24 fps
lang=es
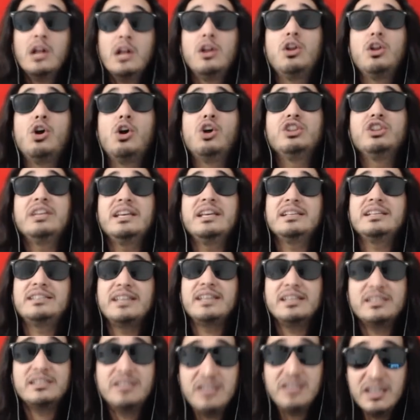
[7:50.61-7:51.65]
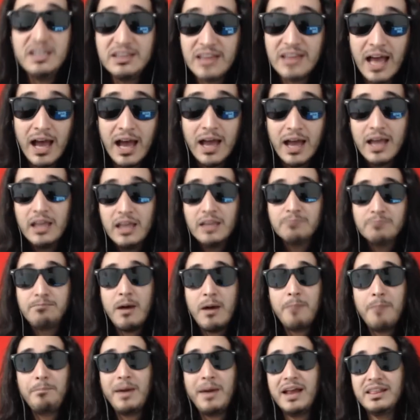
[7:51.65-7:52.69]
Lo necesita.
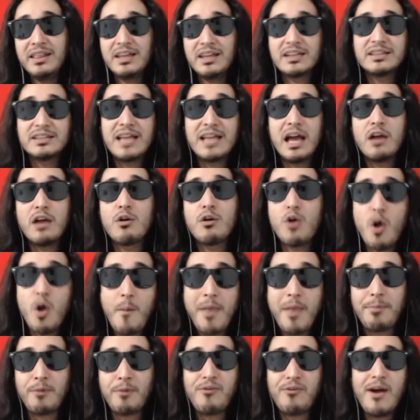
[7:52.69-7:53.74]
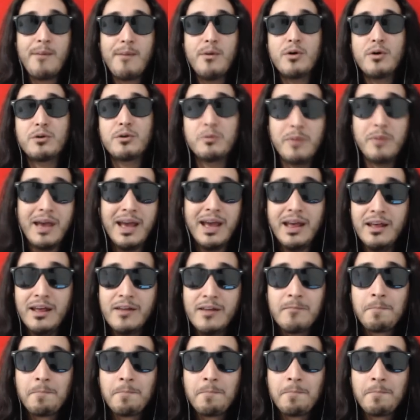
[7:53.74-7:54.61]
Papá de Hernán Gómez, por favor, ve